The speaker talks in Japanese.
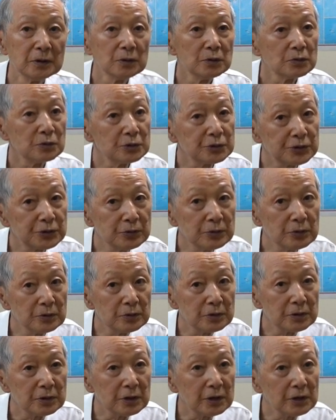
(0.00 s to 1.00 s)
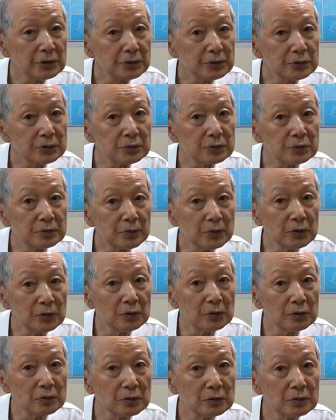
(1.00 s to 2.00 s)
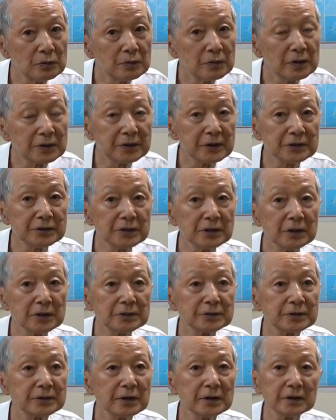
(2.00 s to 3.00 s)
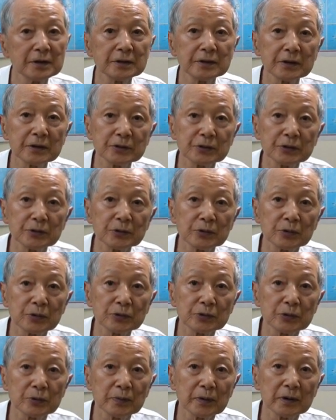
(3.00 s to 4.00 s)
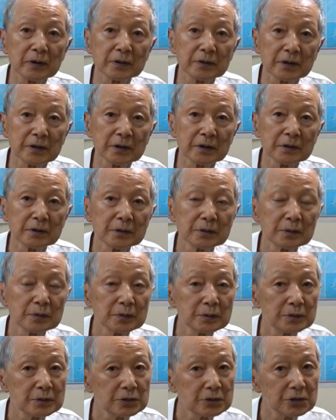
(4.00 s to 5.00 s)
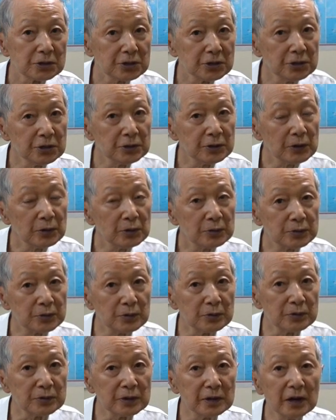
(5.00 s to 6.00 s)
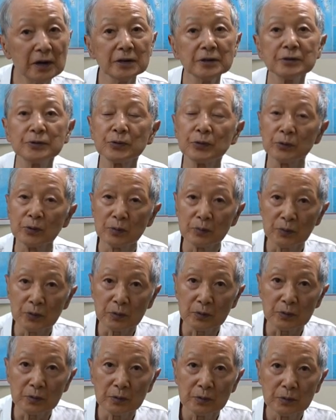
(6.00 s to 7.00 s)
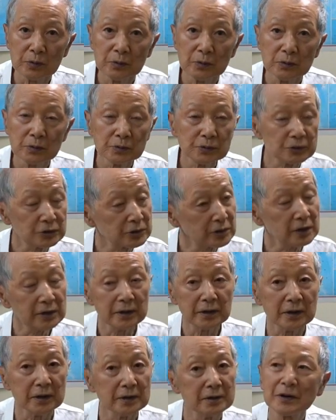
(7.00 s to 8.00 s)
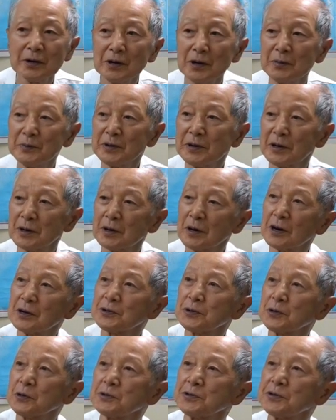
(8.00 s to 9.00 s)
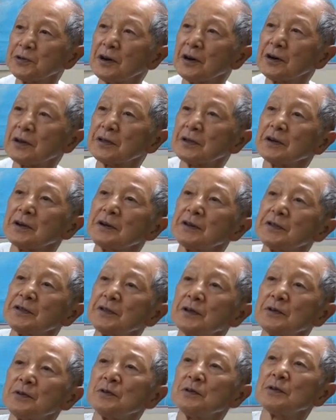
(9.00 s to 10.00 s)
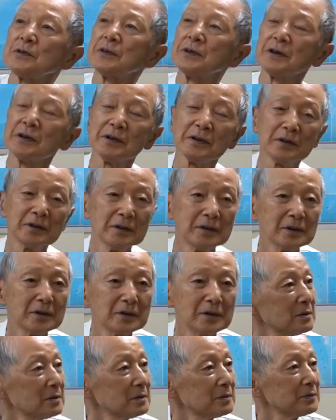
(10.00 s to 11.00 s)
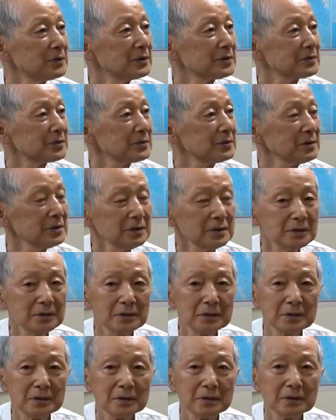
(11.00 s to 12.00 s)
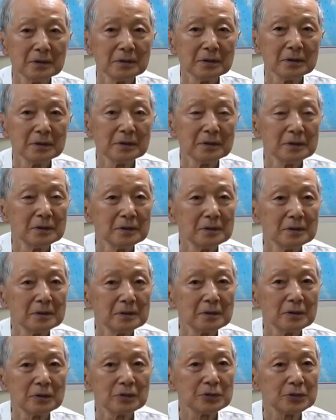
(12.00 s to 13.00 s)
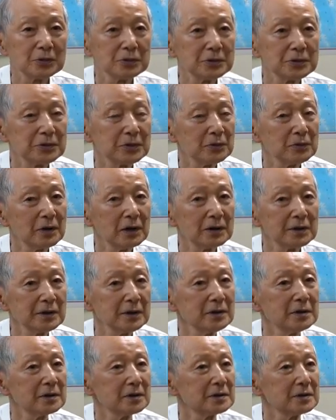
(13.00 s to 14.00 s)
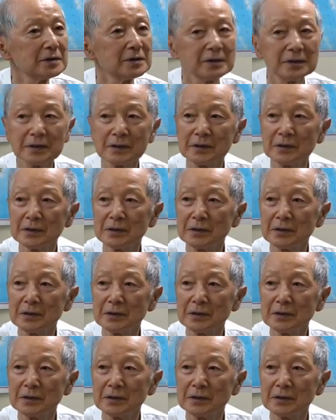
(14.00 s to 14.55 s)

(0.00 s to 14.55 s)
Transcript: 牛の家族も私が疲れたという言葉はね聞いたことないと思う疲れない神はあちこちで働いてるので、別にあのそう言って分けないで